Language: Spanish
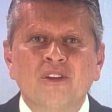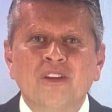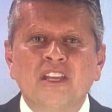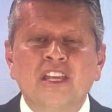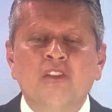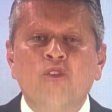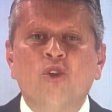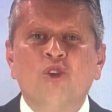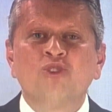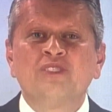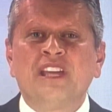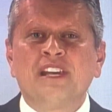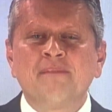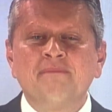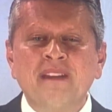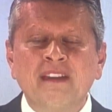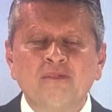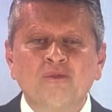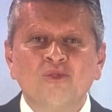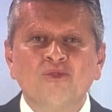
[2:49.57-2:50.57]
Y dos
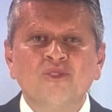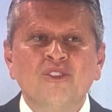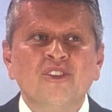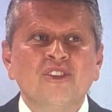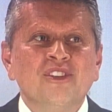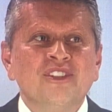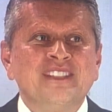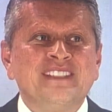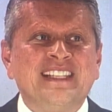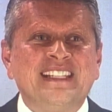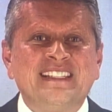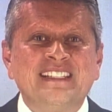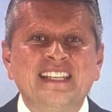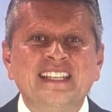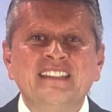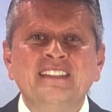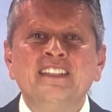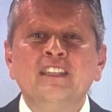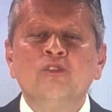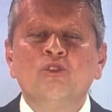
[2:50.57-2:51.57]
hermanos se
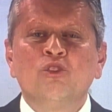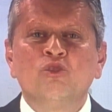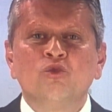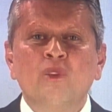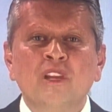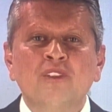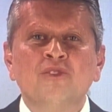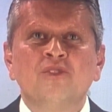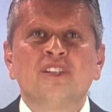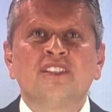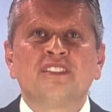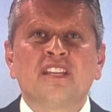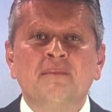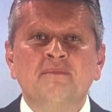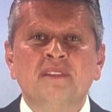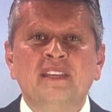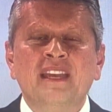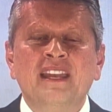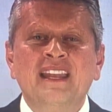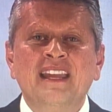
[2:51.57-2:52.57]
sienten los dueños de San
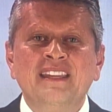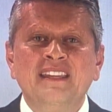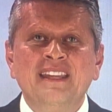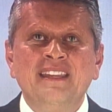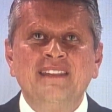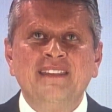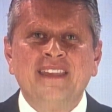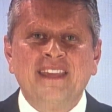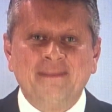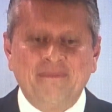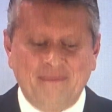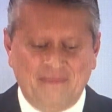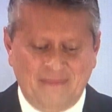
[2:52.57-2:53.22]
Miguel Allende.